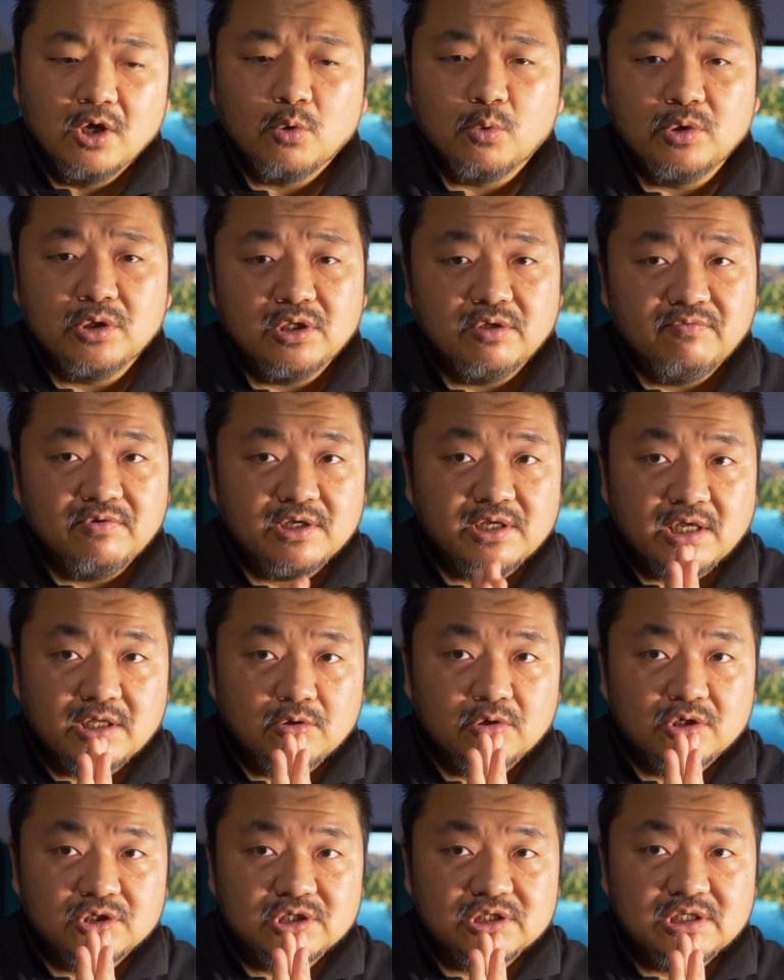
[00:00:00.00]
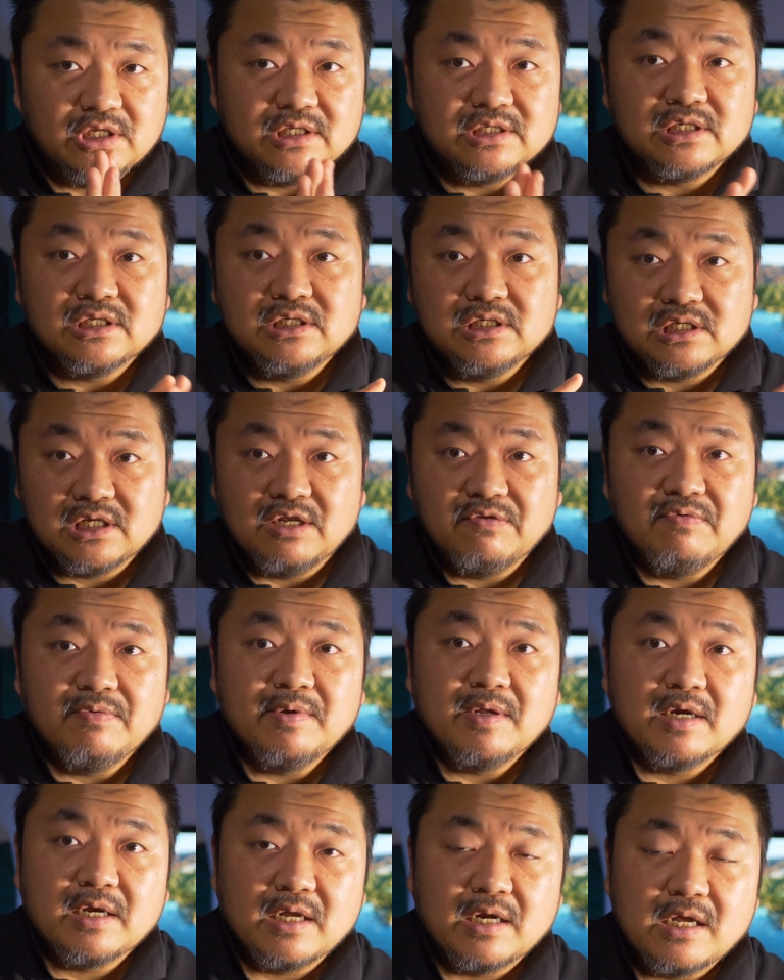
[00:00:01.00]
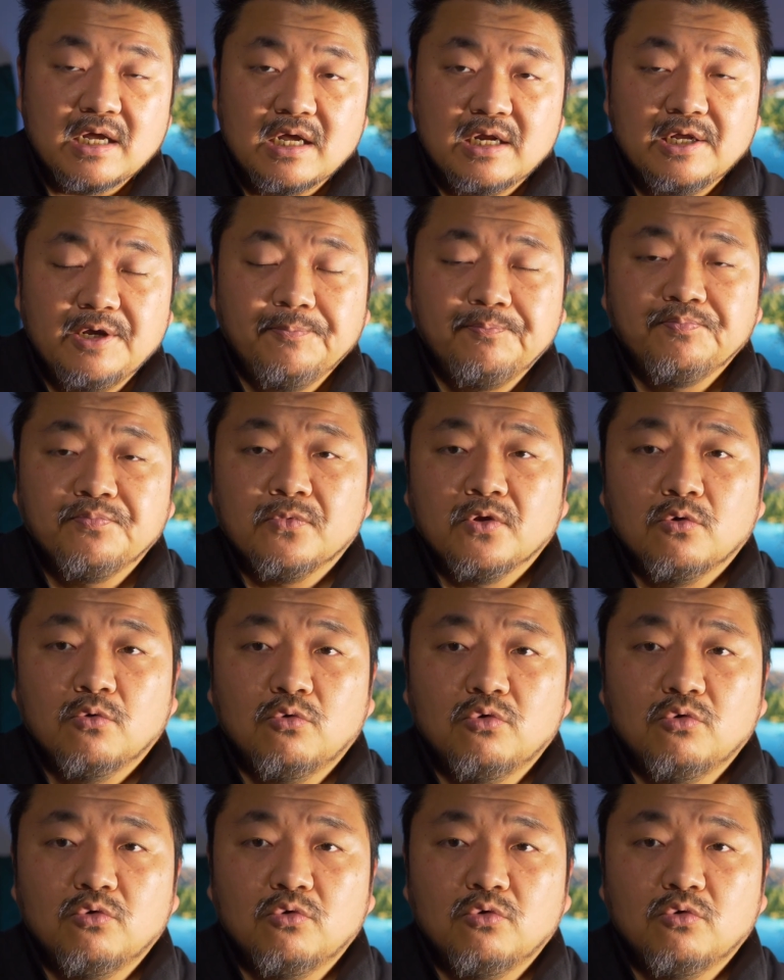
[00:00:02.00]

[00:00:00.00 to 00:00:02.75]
Quindi vi chiedo la gentilezza di iscrivervi al canale.